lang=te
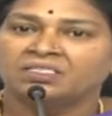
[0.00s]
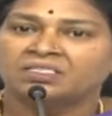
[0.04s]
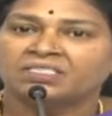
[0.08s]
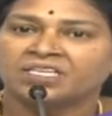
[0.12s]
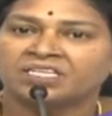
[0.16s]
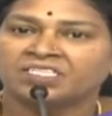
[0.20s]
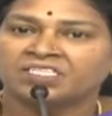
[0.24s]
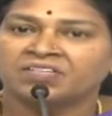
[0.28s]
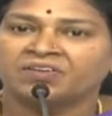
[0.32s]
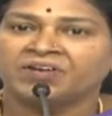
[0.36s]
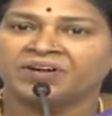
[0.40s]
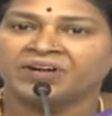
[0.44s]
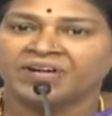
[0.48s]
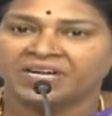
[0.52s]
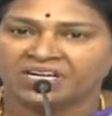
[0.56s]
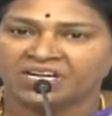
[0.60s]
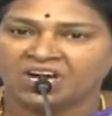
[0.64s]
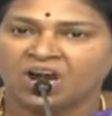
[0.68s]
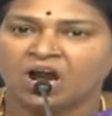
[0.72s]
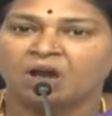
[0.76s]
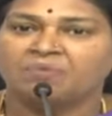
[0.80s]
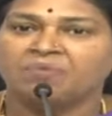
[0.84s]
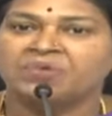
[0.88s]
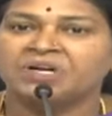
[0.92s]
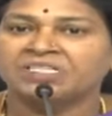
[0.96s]
చేసినటువంటి
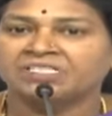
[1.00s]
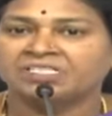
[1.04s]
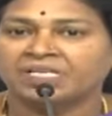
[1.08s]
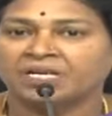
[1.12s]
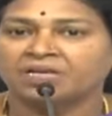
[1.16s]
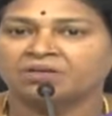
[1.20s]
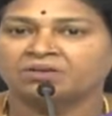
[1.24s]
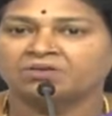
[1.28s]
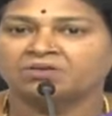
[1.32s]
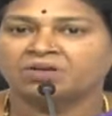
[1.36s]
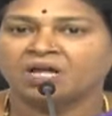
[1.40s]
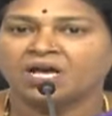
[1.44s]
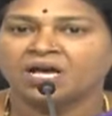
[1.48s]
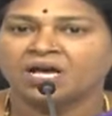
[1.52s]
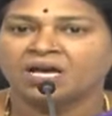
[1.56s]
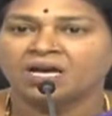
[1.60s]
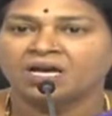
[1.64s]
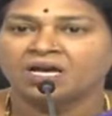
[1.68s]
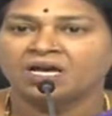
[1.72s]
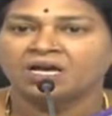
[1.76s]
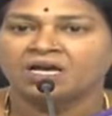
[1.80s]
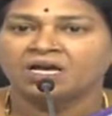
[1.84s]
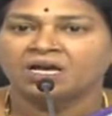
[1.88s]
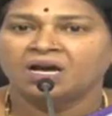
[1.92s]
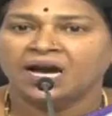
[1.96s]
కామెంట్స్ అన్నీ కూడా
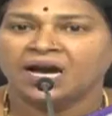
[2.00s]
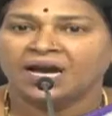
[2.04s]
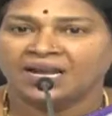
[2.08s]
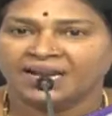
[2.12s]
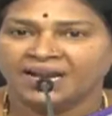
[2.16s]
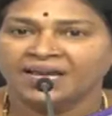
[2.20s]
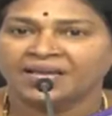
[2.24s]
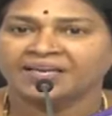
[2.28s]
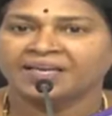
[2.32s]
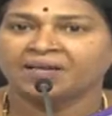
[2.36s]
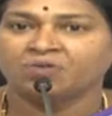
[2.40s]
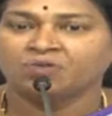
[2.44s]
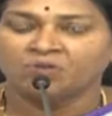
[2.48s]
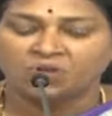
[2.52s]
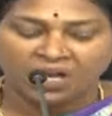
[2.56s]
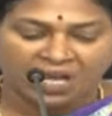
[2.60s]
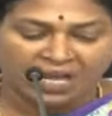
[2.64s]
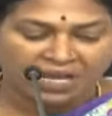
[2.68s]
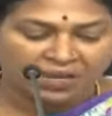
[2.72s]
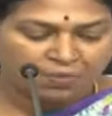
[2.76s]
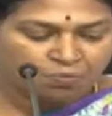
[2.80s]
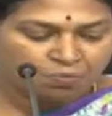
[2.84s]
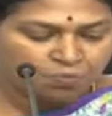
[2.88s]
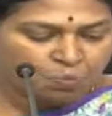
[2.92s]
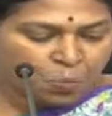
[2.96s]
అలాగే
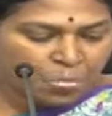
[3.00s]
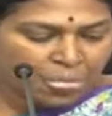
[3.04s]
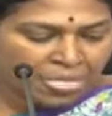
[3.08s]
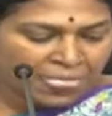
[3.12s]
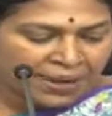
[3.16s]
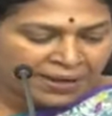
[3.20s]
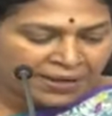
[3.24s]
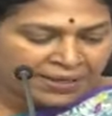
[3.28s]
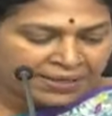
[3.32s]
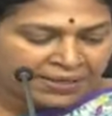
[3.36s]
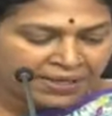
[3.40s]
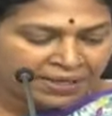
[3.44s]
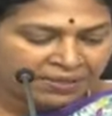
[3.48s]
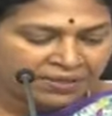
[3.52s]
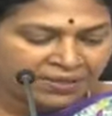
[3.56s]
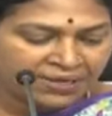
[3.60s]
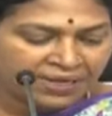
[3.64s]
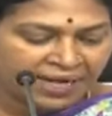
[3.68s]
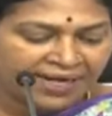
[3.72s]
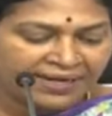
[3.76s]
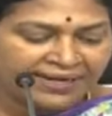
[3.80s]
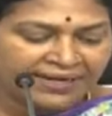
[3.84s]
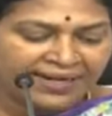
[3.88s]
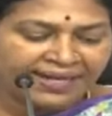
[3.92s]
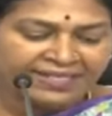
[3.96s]
ఉన్నాయి
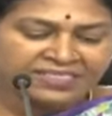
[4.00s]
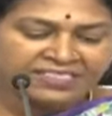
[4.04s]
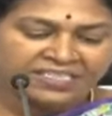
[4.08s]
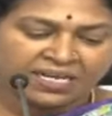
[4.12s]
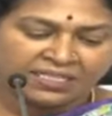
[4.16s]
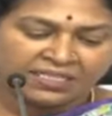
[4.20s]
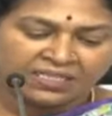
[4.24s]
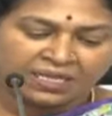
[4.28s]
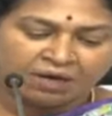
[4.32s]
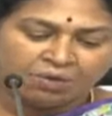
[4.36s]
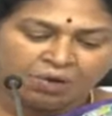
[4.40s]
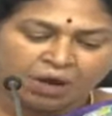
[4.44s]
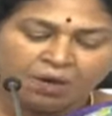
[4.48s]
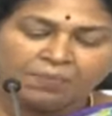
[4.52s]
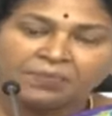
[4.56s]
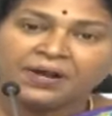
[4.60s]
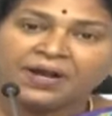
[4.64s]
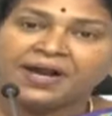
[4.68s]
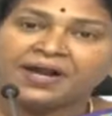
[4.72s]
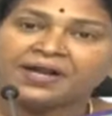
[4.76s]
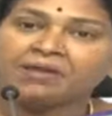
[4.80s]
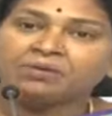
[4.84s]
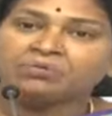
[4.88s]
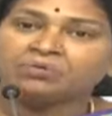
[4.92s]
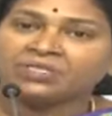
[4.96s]
ఎందుకంటే చంద్రబాబు
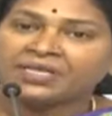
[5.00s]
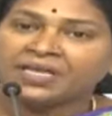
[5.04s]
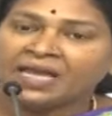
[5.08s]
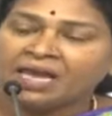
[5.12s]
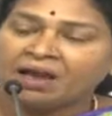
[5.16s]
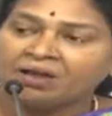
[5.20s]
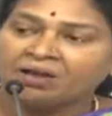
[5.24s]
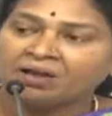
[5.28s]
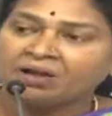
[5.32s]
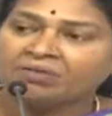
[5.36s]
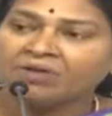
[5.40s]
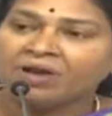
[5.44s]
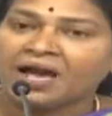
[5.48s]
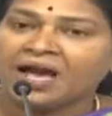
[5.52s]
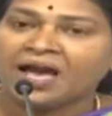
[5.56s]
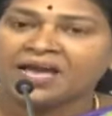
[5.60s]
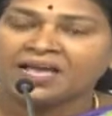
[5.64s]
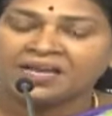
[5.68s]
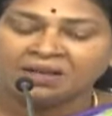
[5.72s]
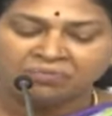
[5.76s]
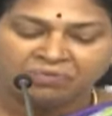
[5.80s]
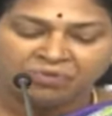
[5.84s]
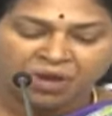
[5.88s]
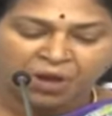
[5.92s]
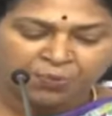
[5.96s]
నాయుడు కేవలం
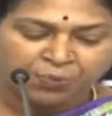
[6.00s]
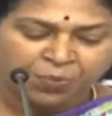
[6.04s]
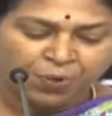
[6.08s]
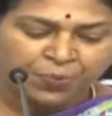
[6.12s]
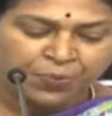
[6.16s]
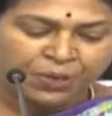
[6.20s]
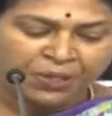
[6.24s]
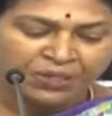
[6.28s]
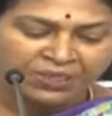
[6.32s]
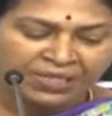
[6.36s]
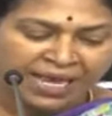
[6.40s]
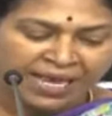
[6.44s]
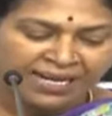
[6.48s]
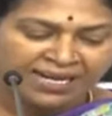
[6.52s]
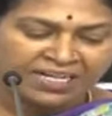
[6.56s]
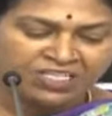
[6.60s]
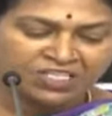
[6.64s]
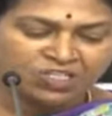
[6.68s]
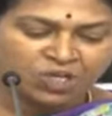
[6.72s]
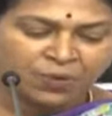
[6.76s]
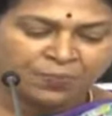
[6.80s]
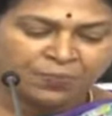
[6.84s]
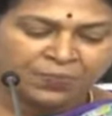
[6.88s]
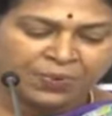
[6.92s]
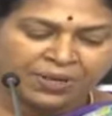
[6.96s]
ఆయన మెప్పు
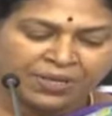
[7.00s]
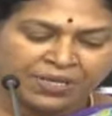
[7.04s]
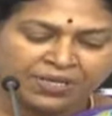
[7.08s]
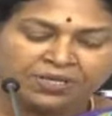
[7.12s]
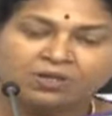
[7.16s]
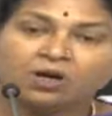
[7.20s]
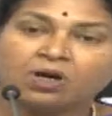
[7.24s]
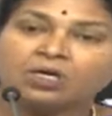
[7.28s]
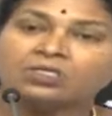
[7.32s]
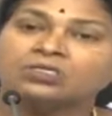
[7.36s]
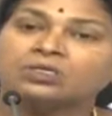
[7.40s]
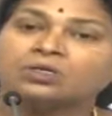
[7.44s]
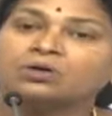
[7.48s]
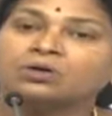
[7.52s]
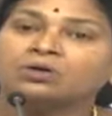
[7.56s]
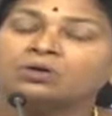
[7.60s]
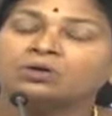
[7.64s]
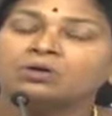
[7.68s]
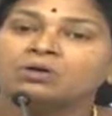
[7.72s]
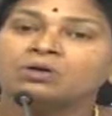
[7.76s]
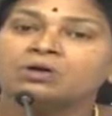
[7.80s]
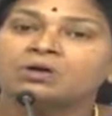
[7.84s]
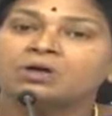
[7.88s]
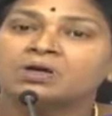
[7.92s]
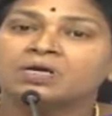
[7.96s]
పొందాలని చెప్పి ఈరోజు
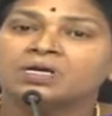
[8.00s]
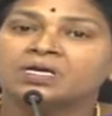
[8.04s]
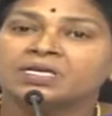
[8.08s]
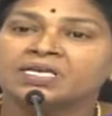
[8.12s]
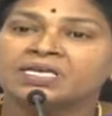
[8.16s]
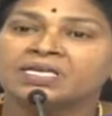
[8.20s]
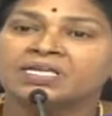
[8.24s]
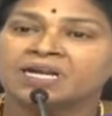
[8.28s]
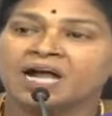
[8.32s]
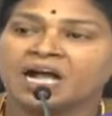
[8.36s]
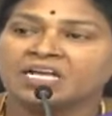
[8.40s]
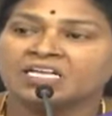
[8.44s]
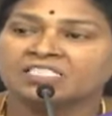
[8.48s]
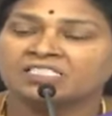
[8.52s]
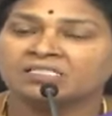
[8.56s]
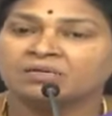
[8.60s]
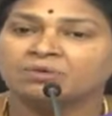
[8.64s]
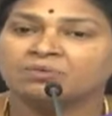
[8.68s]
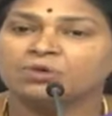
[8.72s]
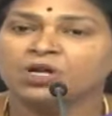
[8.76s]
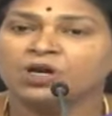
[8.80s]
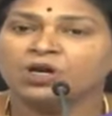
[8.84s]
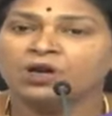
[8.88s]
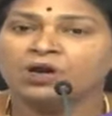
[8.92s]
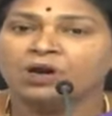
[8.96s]
ఈ
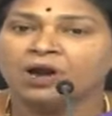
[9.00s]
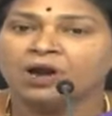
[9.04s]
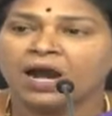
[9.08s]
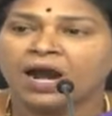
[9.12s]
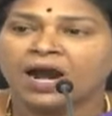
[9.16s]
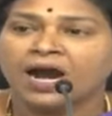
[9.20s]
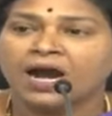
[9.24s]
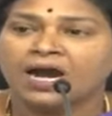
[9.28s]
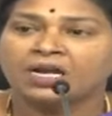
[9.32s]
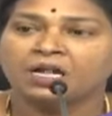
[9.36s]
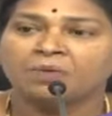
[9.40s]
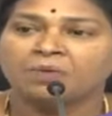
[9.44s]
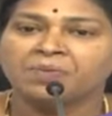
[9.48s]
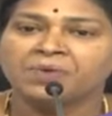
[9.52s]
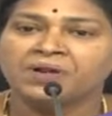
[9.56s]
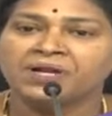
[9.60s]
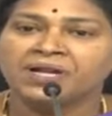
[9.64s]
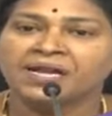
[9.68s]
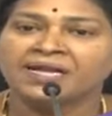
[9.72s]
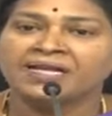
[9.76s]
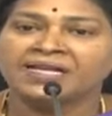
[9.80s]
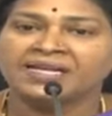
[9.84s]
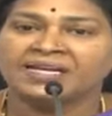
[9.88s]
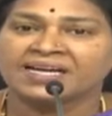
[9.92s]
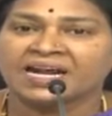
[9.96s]
రాష్ట్రంలో
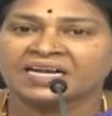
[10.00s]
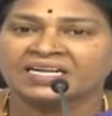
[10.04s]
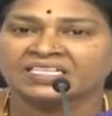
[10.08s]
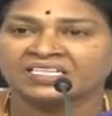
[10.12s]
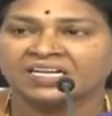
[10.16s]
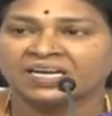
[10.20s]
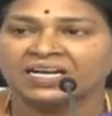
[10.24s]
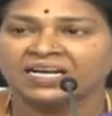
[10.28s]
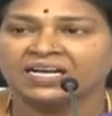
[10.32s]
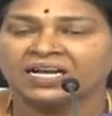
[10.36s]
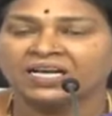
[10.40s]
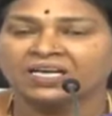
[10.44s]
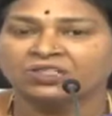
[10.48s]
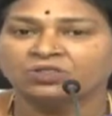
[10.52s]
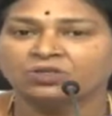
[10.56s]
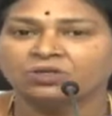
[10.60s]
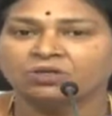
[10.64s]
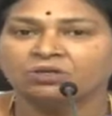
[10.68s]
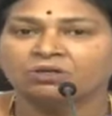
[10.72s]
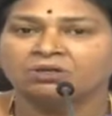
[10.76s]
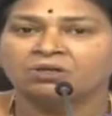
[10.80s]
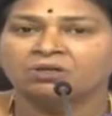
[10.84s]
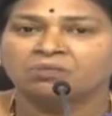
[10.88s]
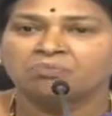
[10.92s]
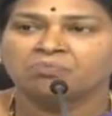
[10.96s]
ఆడబిడ్డలకి రక్షణ లేదు
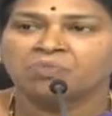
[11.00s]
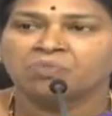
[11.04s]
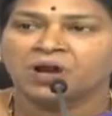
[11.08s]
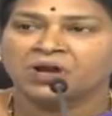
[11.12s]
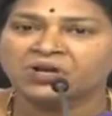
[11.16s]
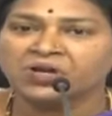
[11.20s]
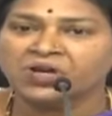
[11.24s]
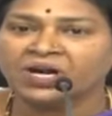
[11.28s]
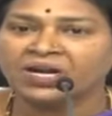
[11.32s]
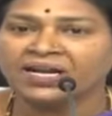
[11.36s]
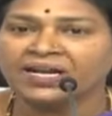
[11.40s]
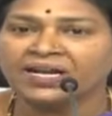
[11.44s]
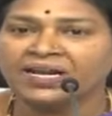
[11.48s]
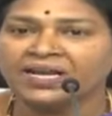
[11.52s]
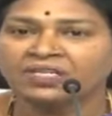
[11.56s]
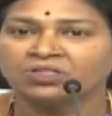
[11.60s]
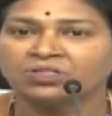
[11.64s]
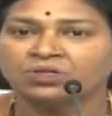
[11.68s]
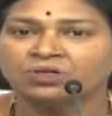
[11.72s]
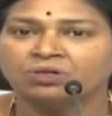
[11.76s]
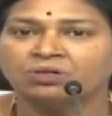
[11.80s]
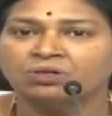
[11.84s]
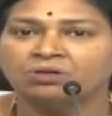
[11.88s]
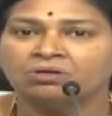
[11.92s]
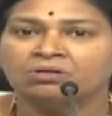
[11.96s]
మనుగడ లేదు